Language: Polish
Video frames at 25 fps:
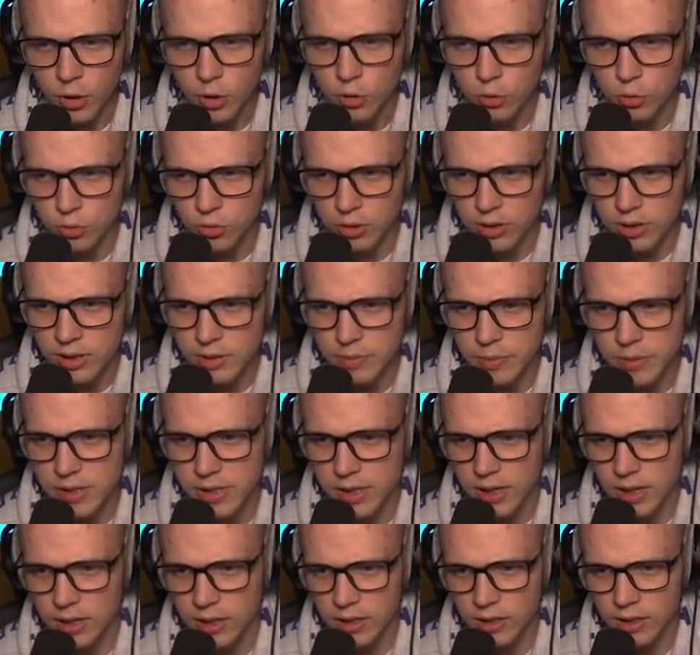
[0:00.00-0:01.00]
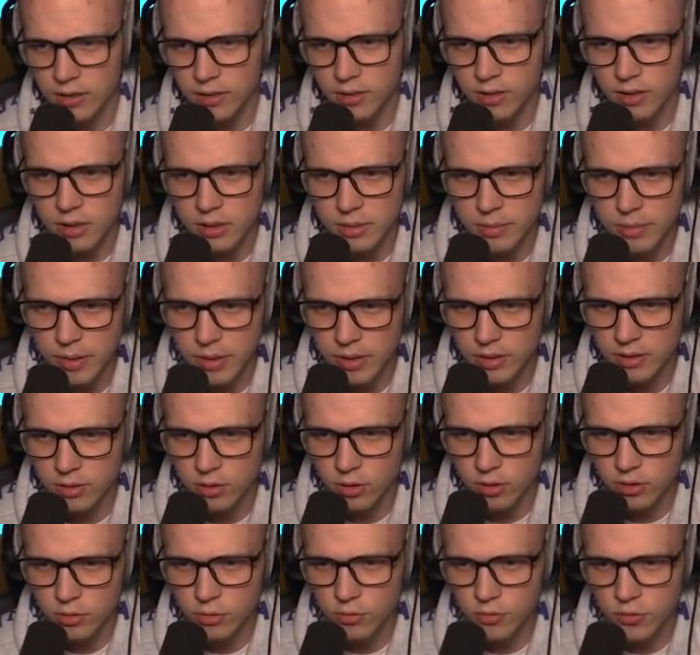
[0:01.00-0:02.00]
tu nie specjalnie chyba,
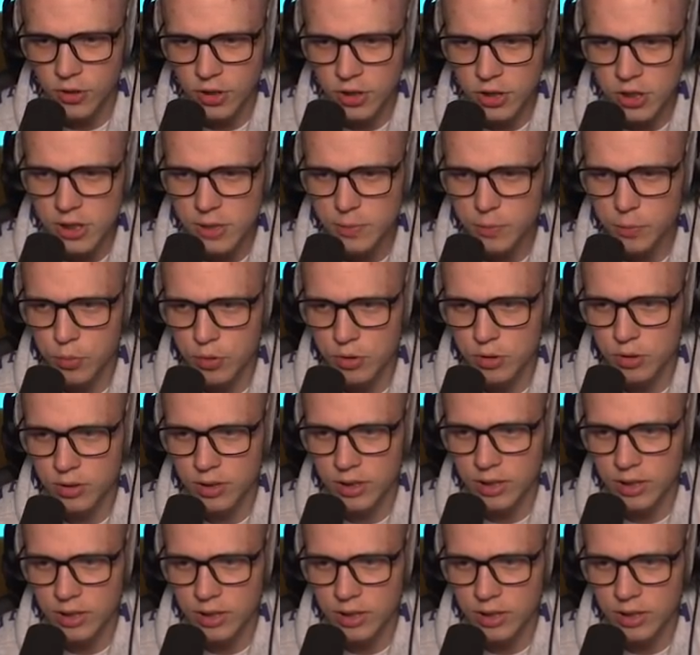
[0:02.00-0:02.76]
no tu wszędzie jest pusto,